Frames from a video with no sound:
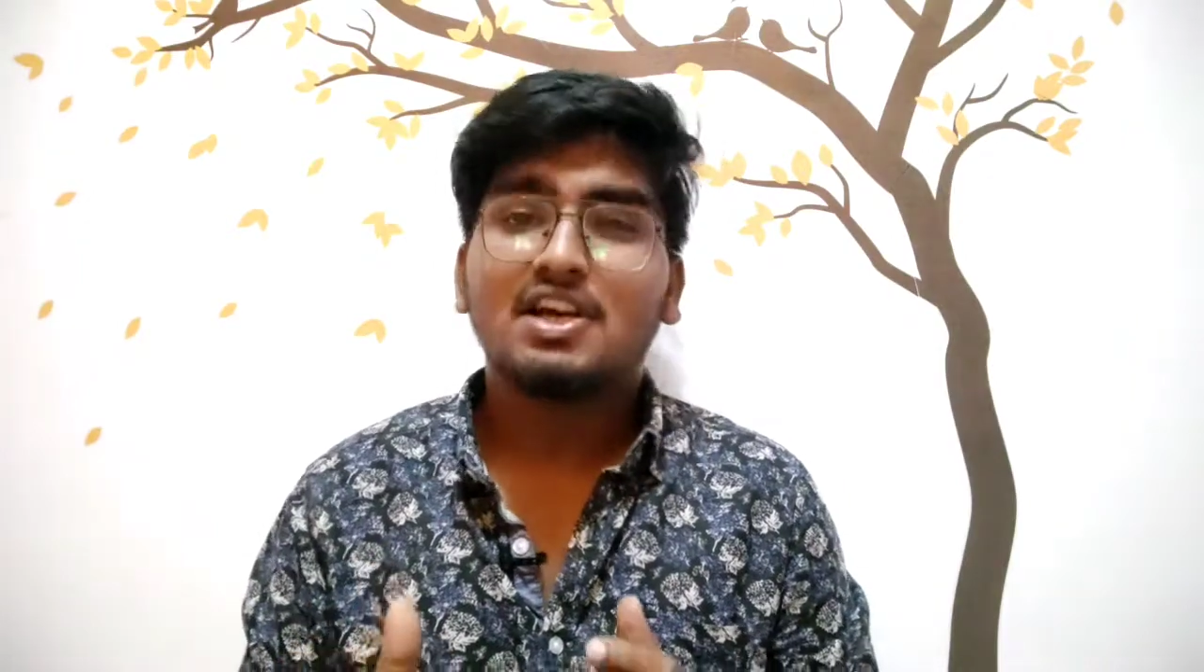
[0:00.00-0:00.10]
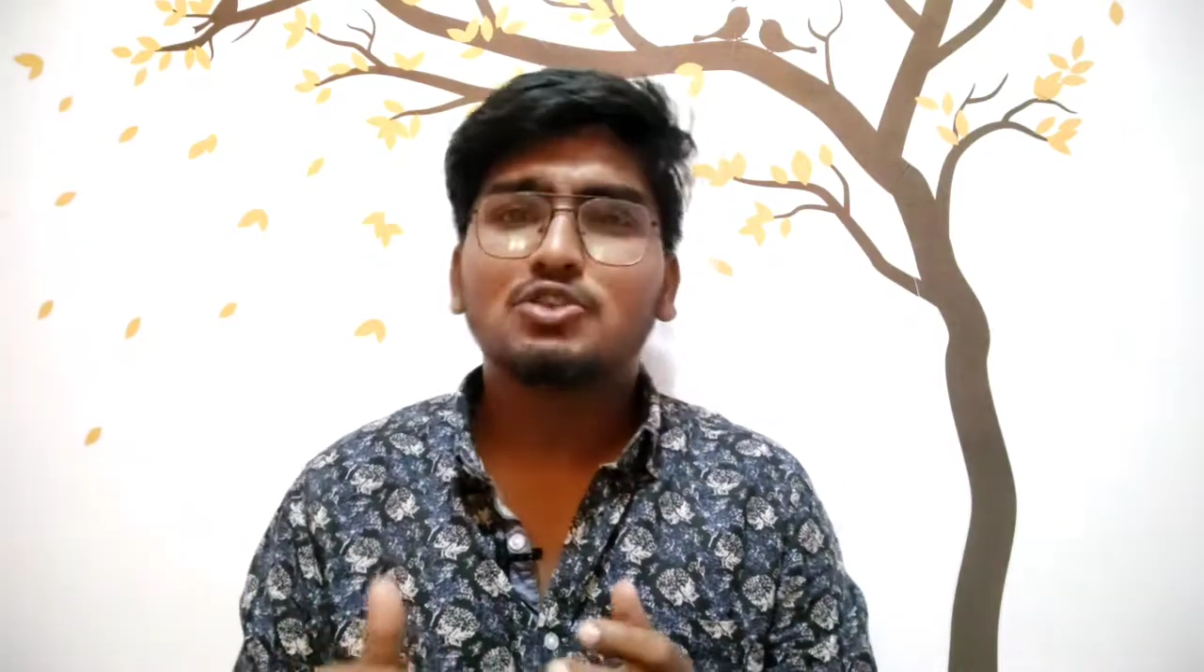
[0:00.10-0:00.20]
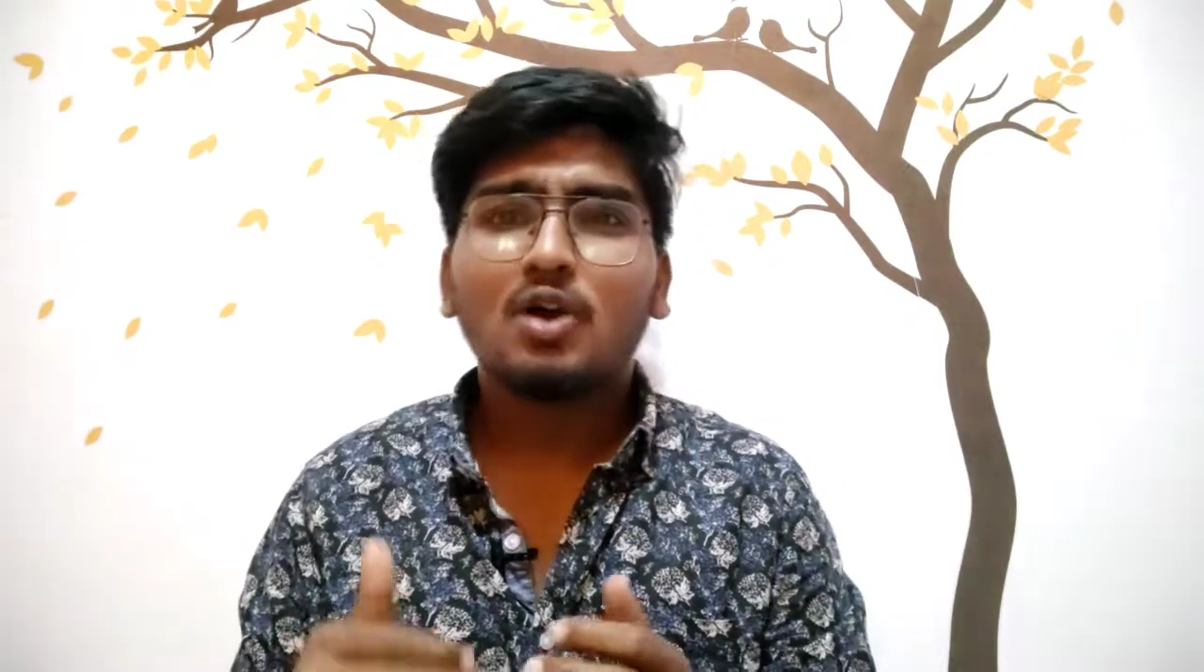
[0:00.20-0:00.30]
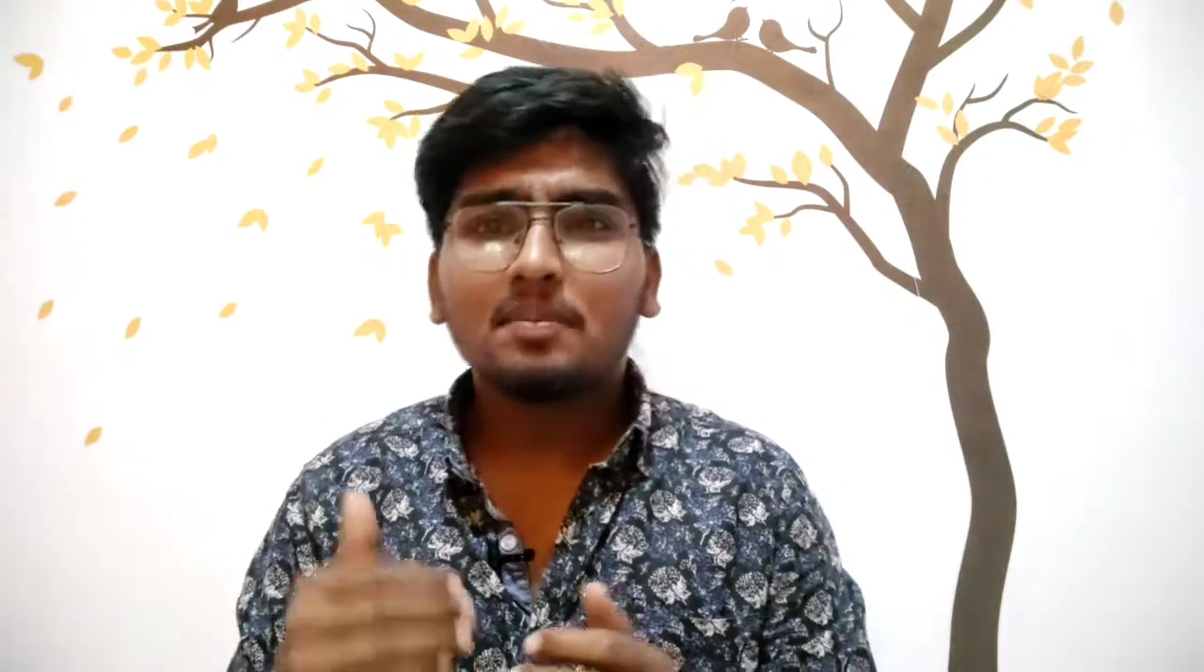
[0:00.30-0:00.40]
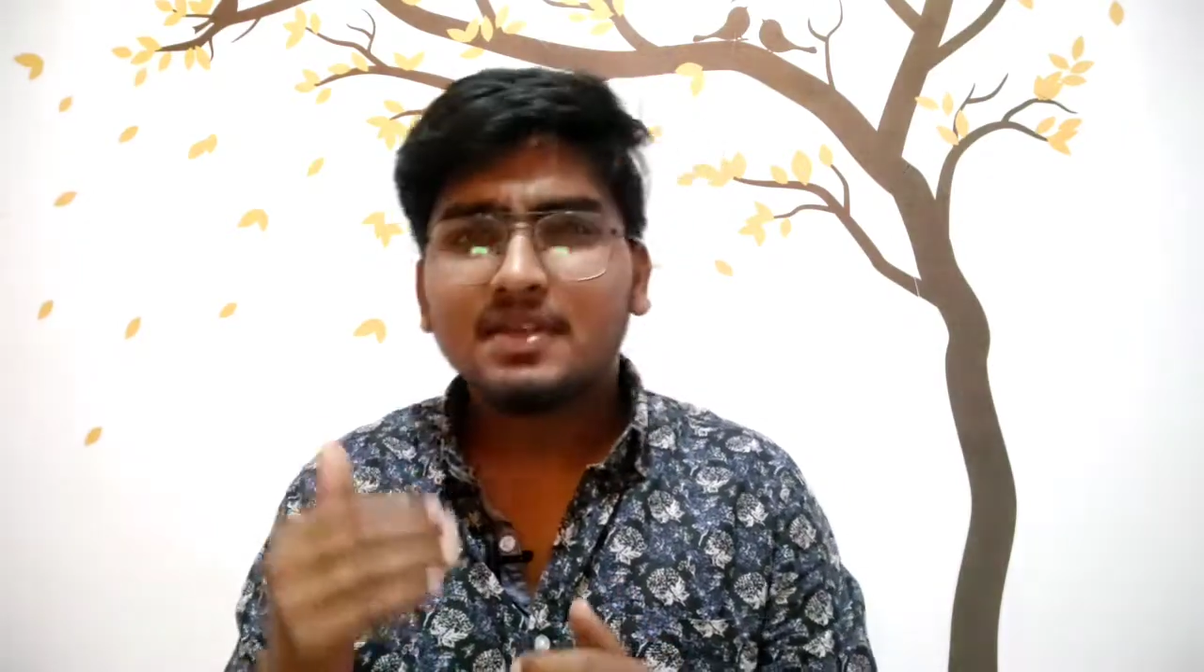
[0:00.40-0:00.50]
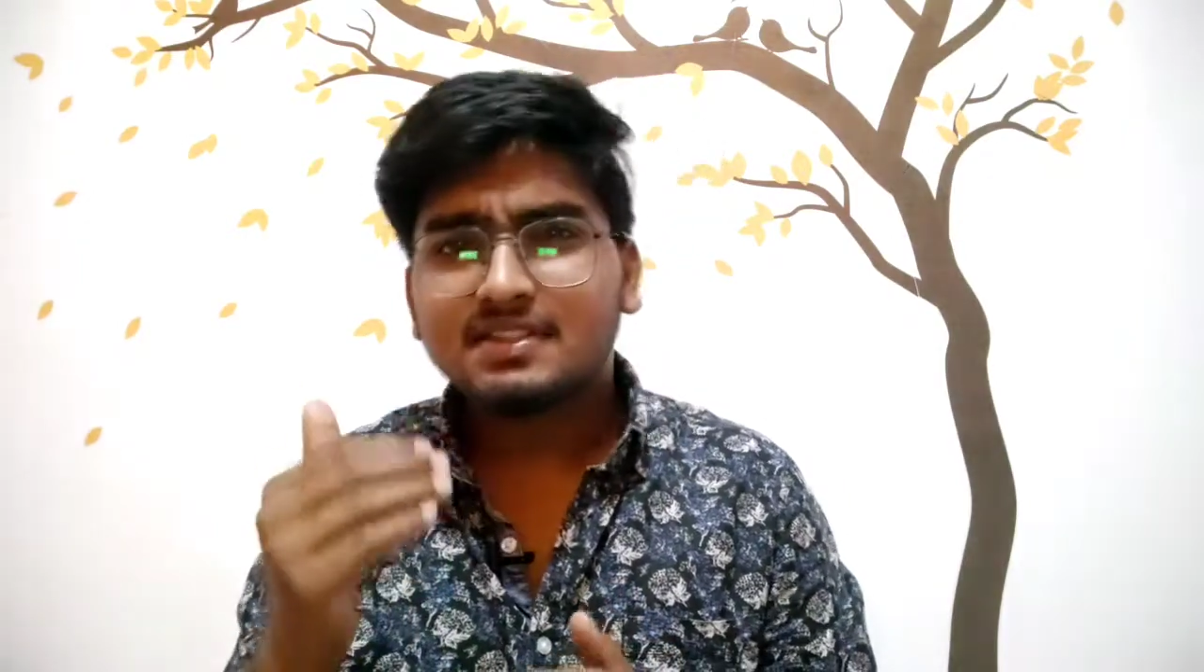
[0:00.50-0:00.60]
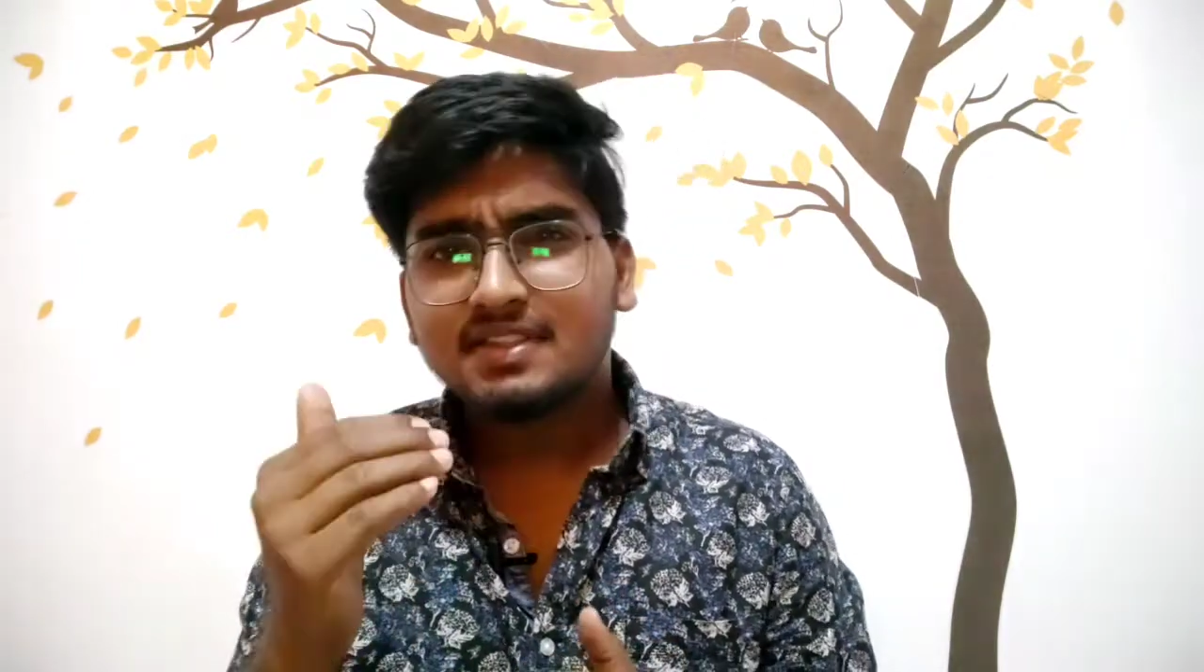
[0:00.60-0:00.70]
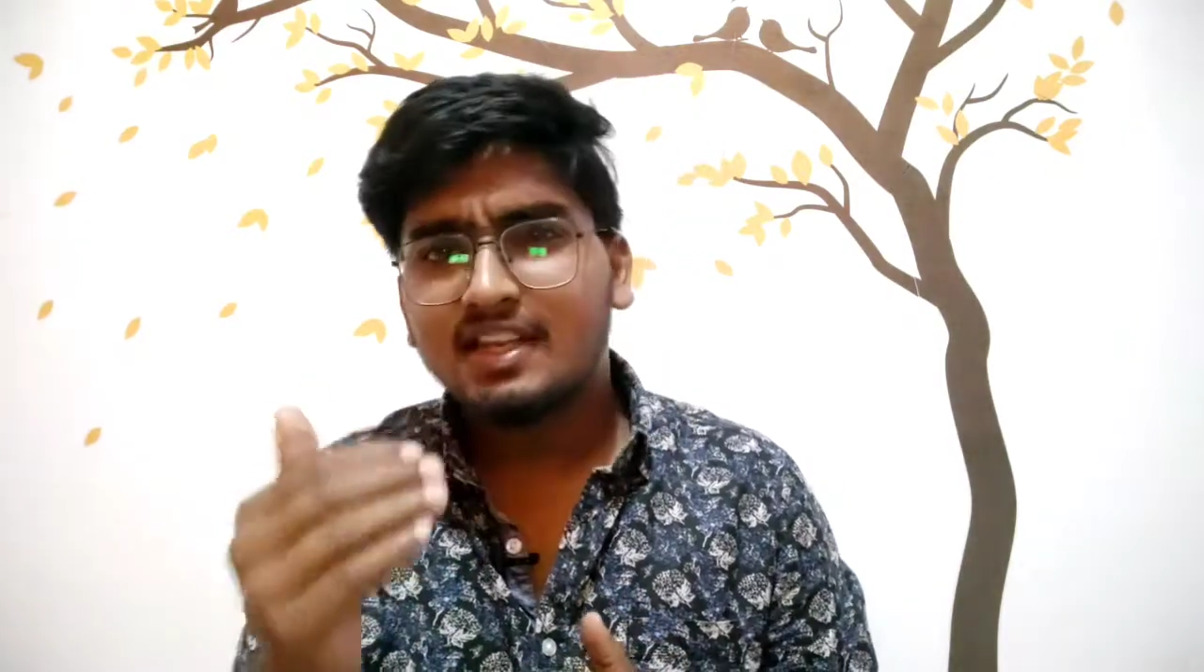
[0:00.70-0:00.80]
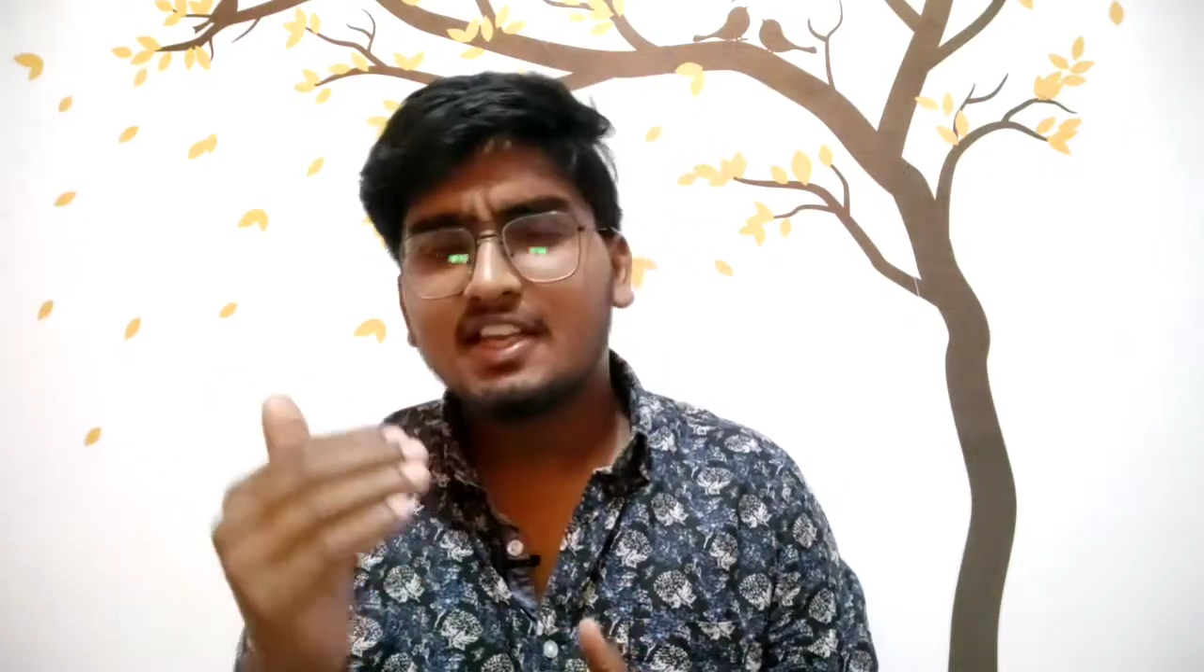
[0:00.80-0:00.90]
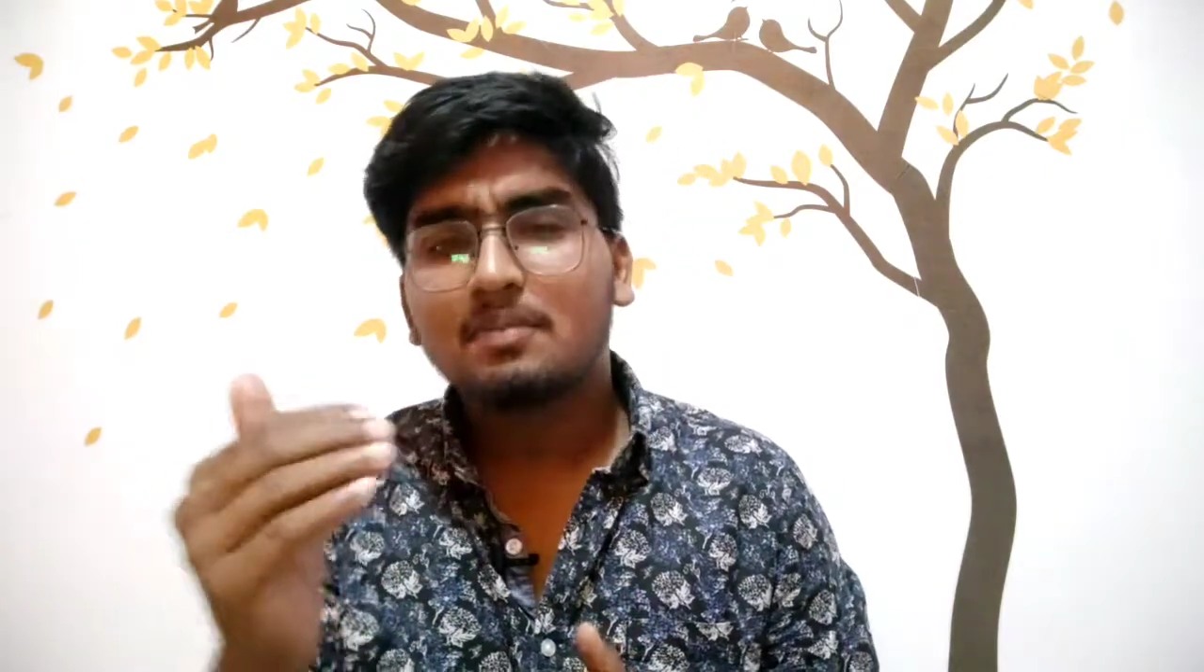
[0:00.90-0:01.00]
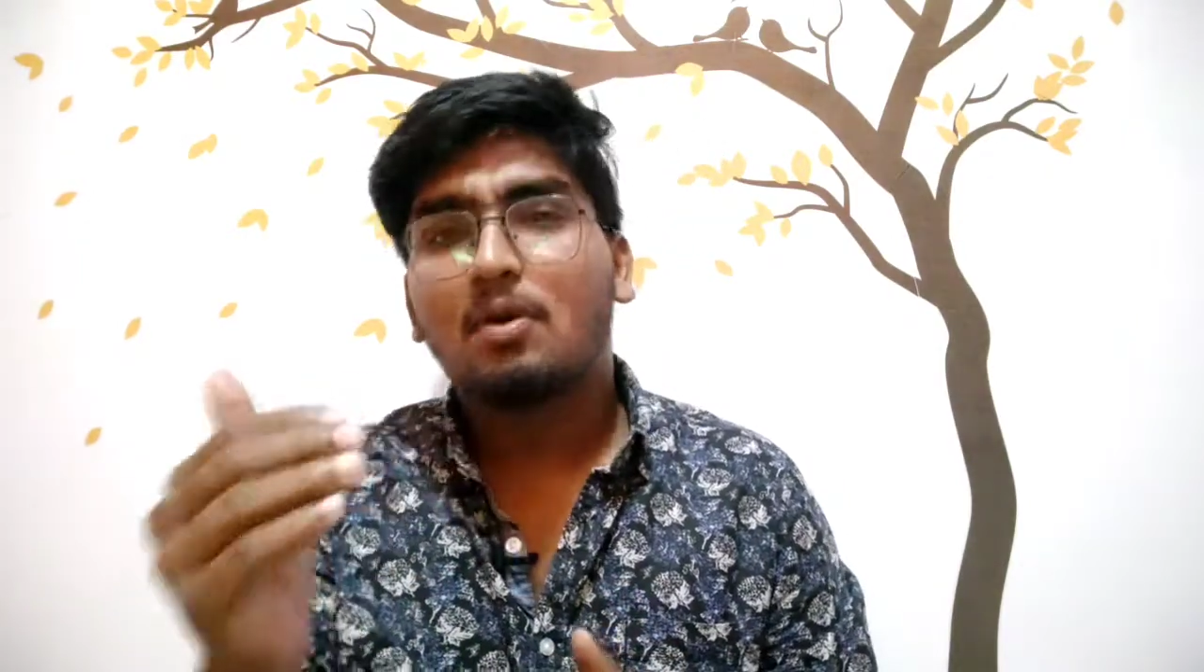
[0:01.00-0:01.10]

जो आपके दिल के